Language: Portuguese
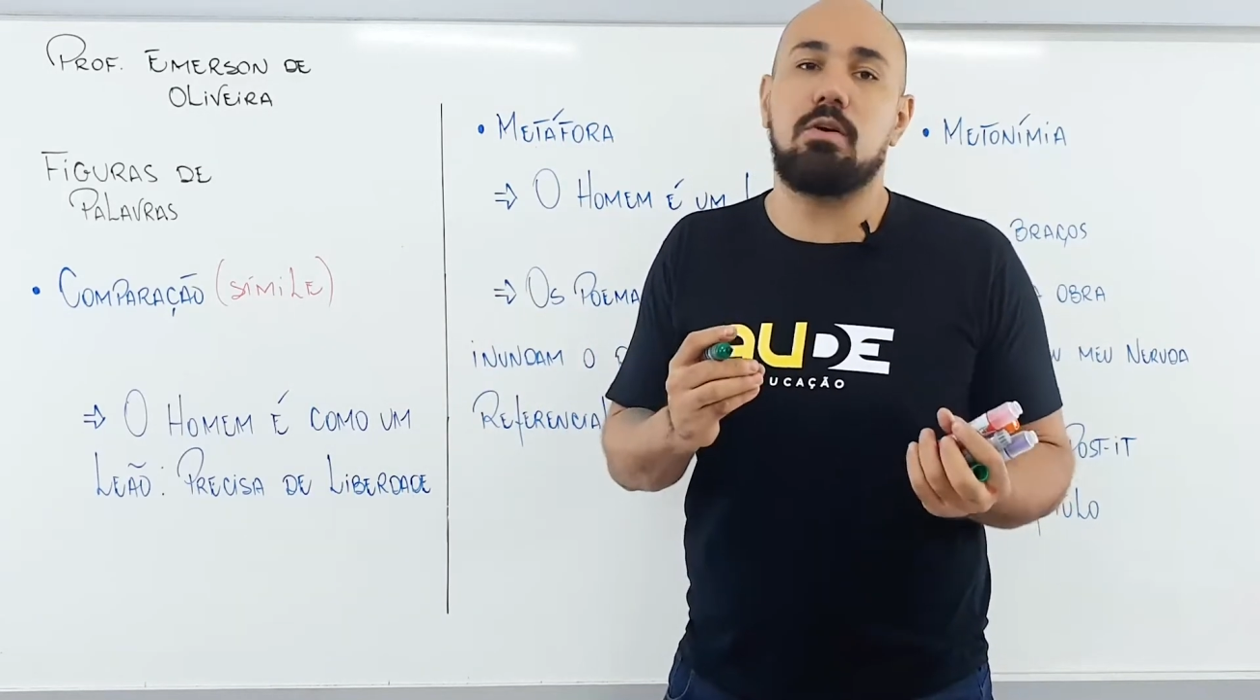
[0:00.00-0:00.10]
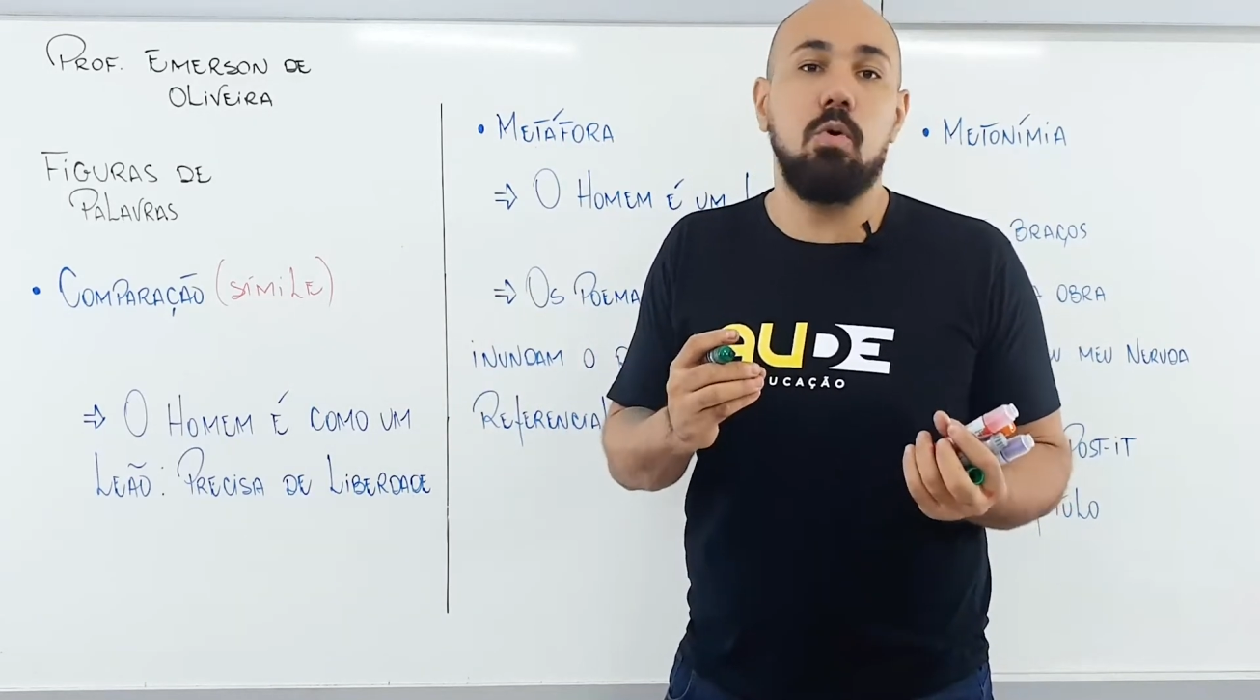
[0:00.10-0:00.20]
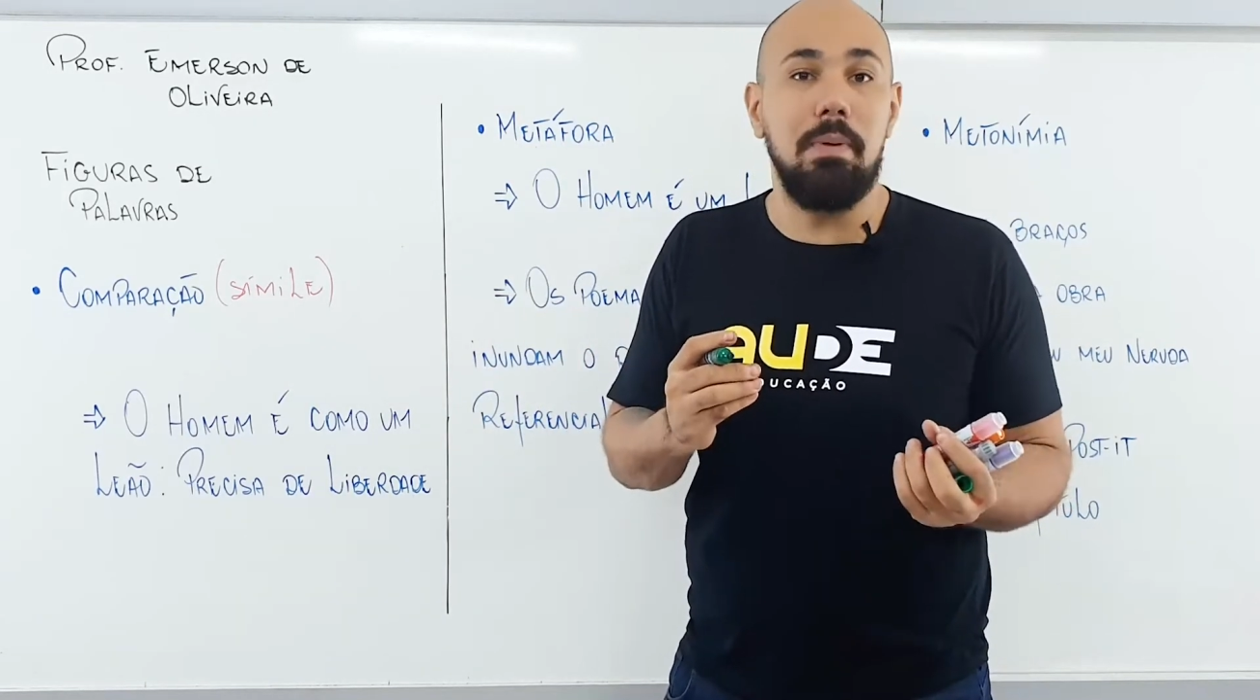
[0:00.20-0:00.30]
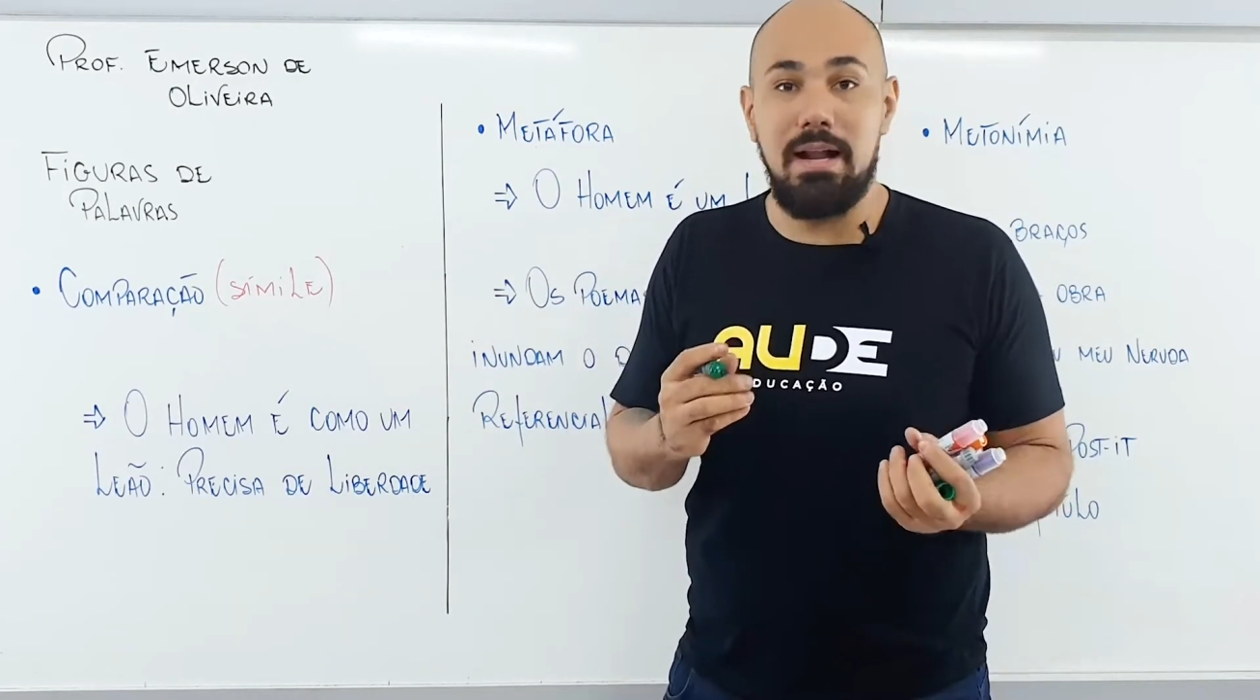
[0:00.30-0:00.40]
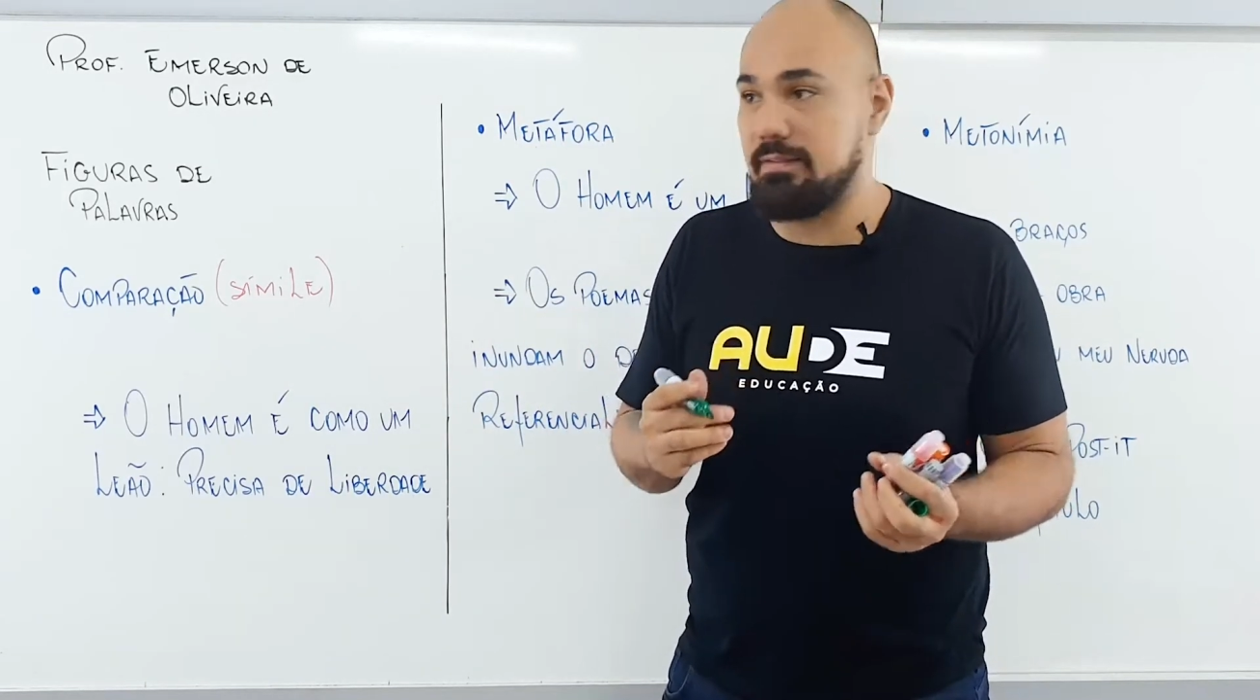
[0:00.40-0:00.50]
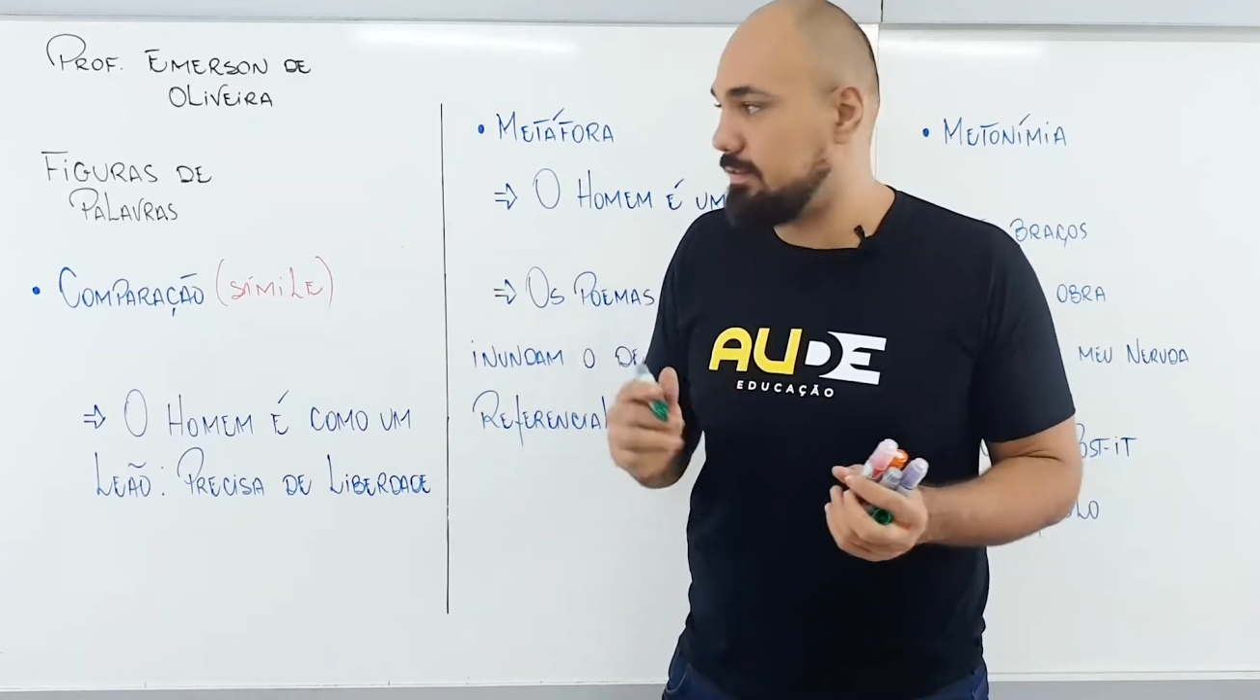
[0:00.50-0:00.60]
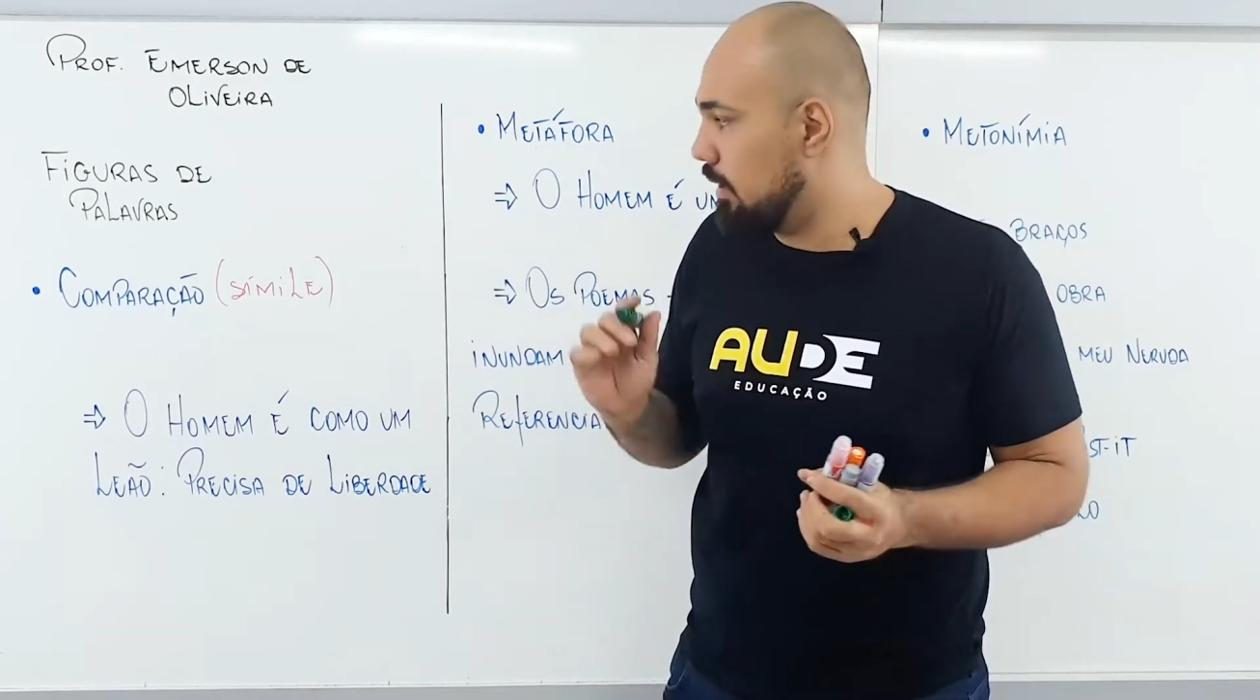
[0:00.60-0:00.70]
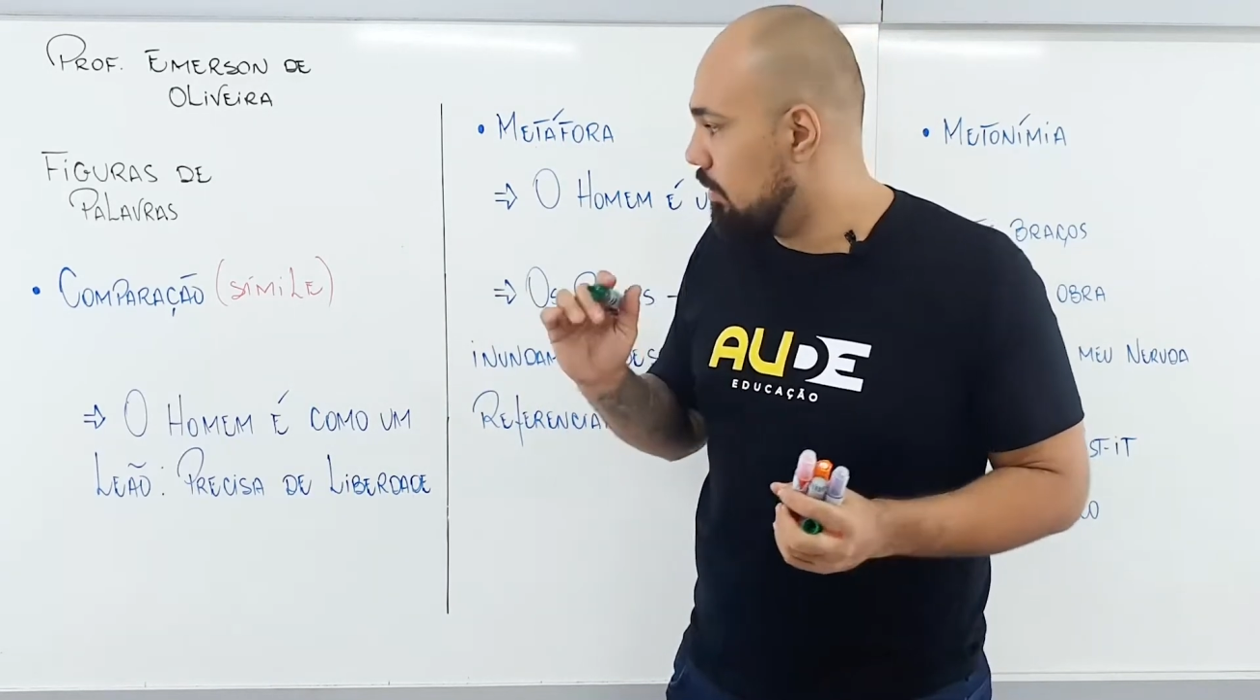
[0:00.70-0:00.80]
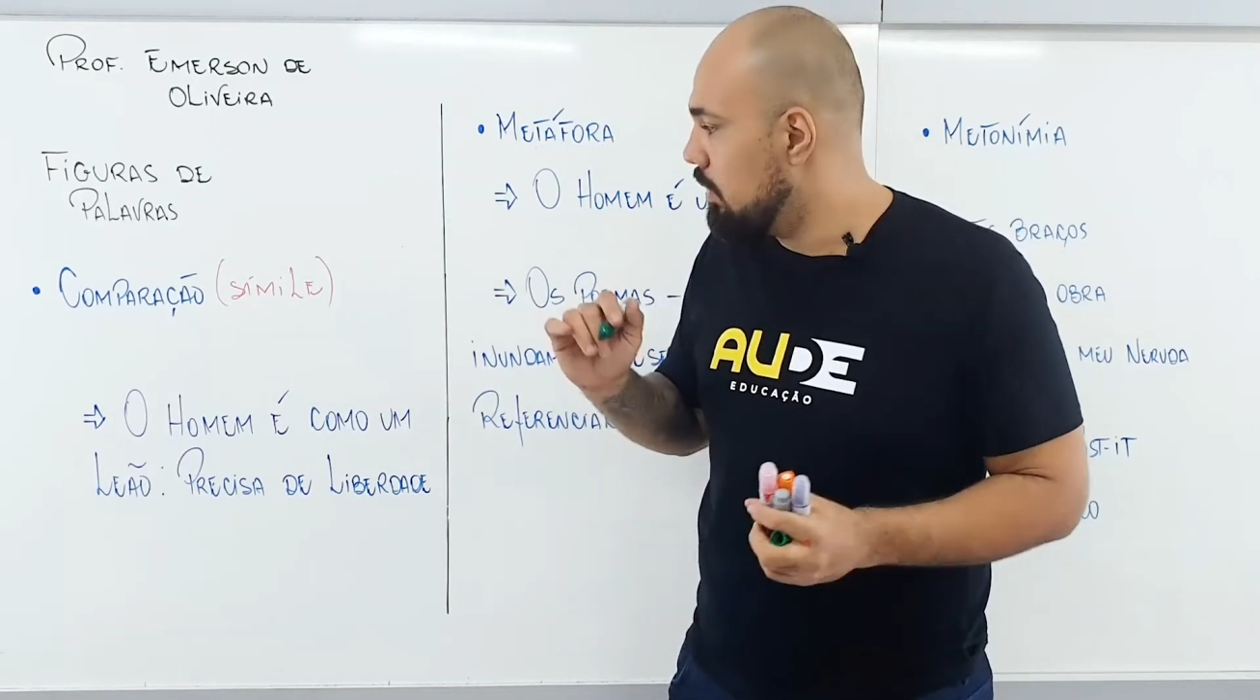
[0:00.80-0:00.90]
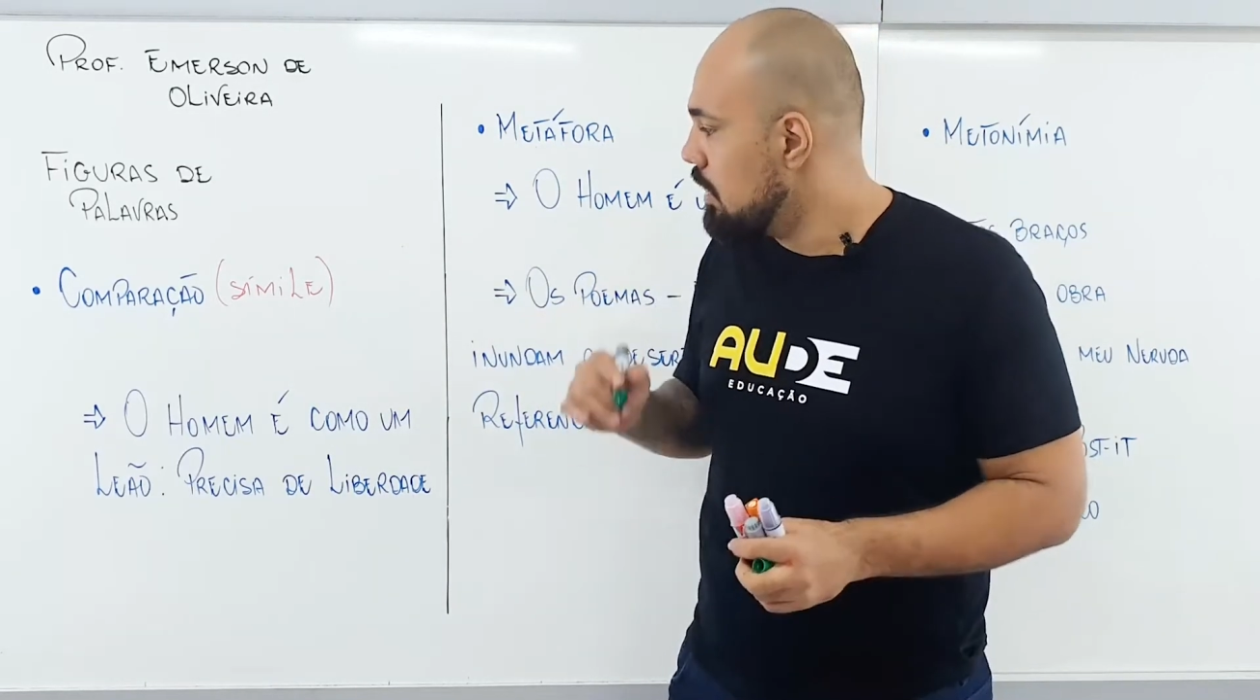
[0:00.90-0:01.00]

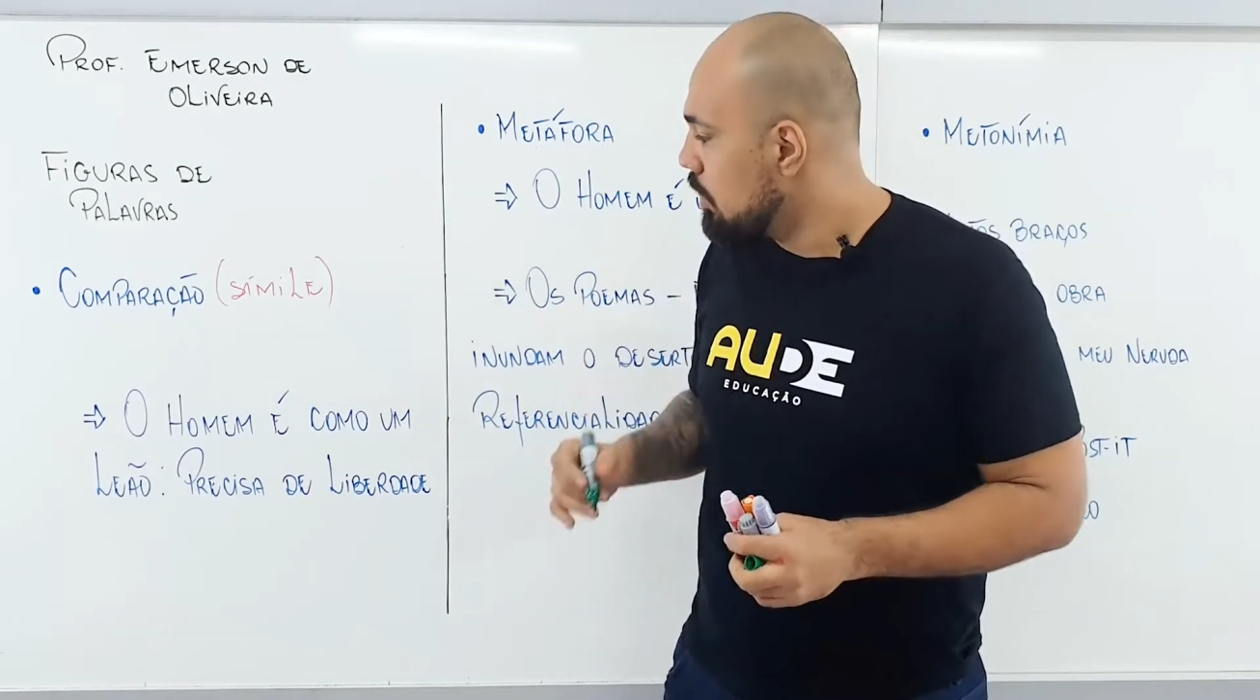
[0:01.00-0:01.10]
comparação.